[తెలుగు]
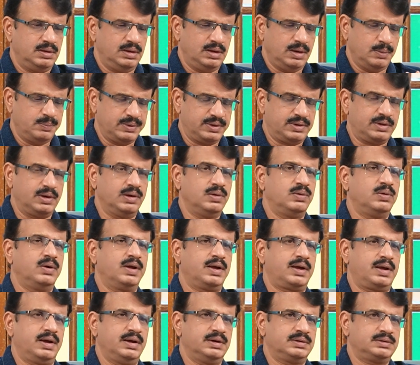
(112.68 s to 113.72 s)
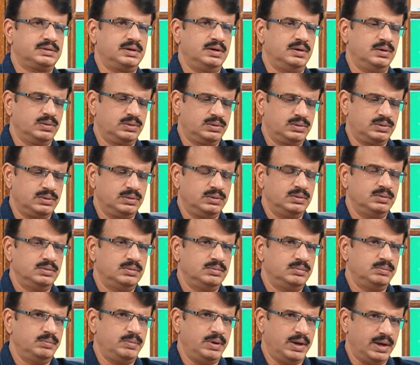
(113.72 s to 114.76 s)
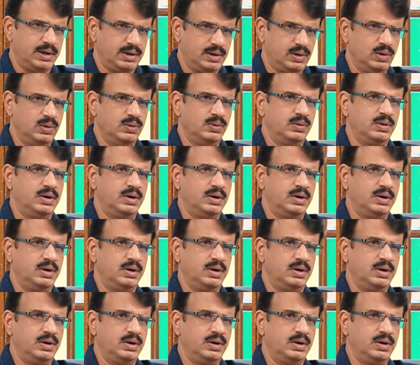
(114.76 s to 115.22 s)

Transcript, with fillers: ఆఫీసుల్లో ఉండే క్యాష్ కావచ్చు బ్యాంకుల్లో